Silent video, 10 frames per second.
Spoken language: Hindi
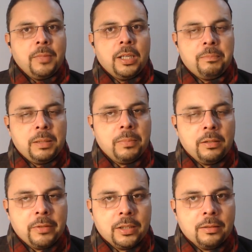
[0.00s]
माय
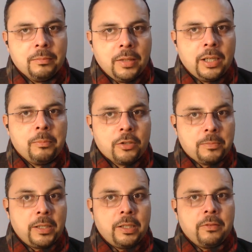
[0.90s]
पीपल विद माय
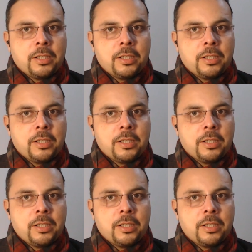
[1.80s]
प्रोस्पेक्टिव